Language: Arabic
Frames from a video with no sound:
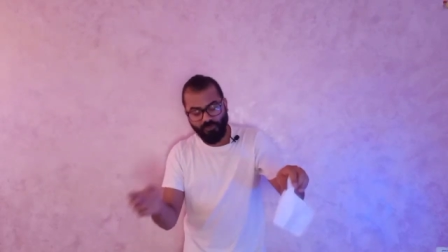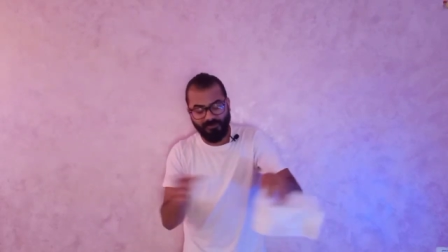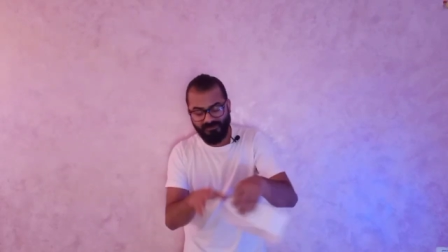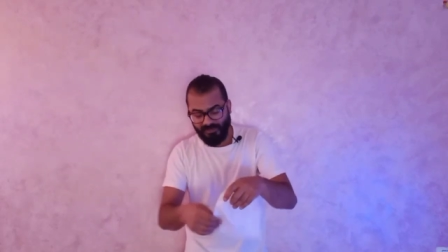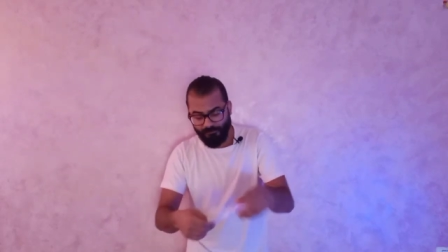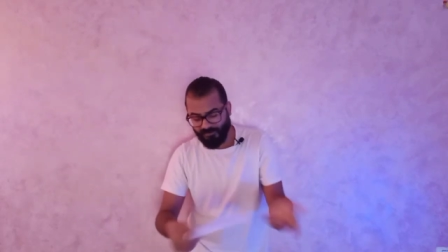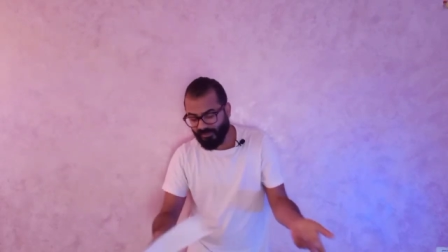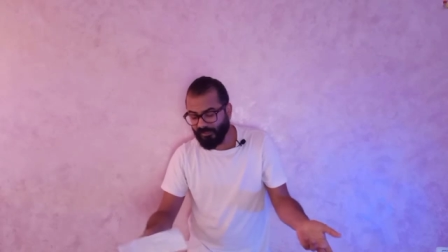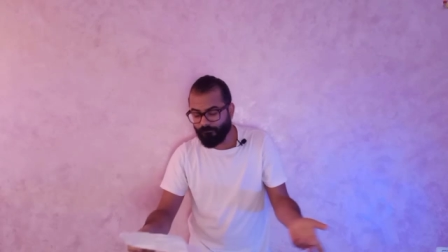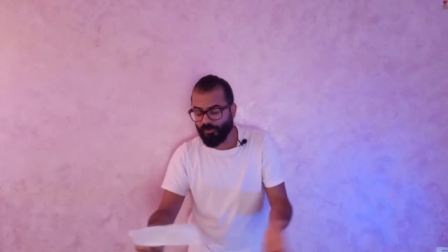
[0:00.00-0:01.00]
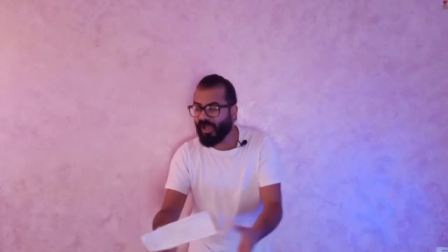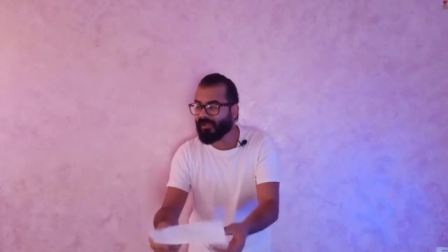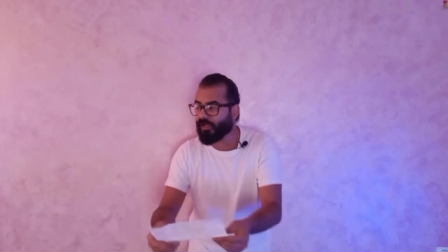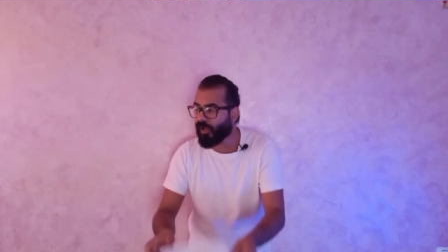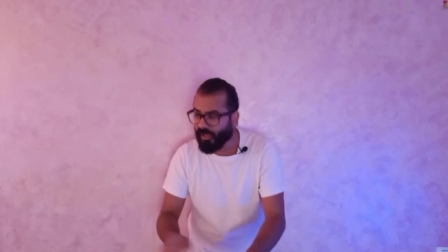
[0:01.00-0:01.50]
لو انت مثلا بتتكلم بناء
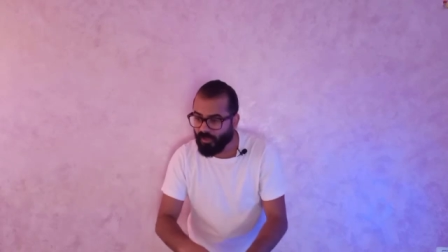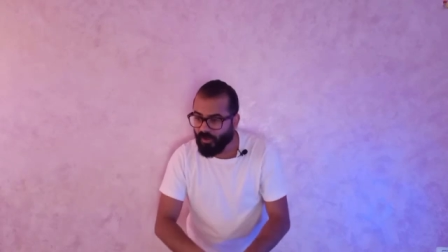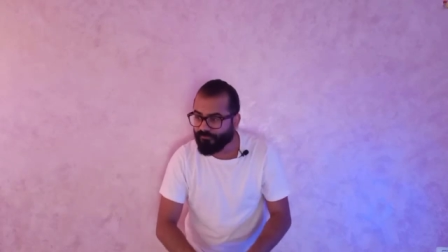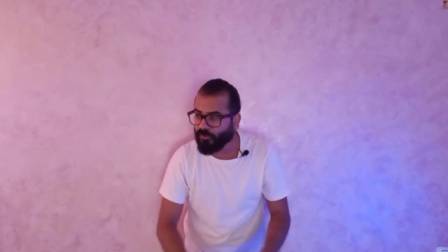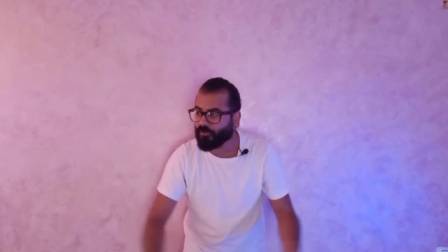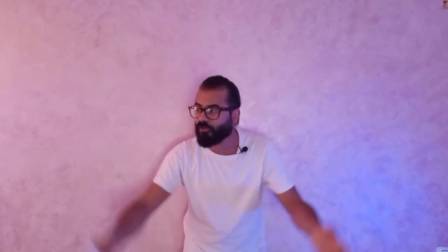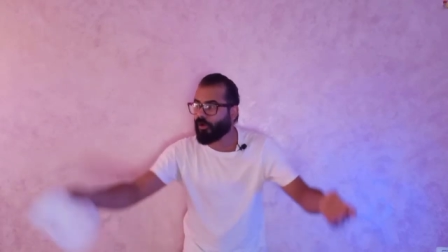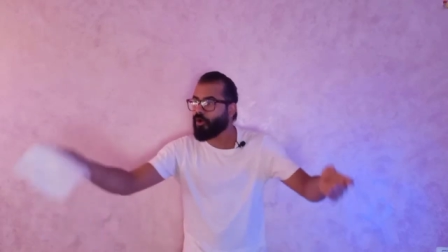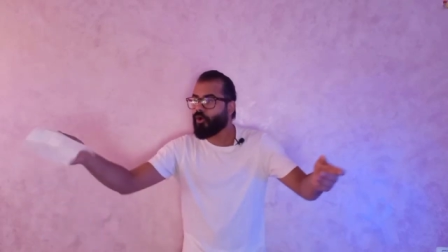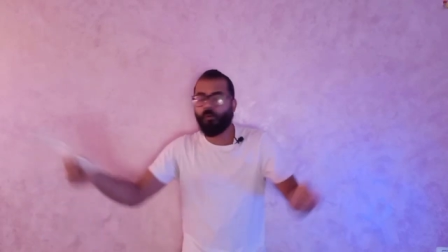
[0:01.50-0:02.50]
على على افريقيا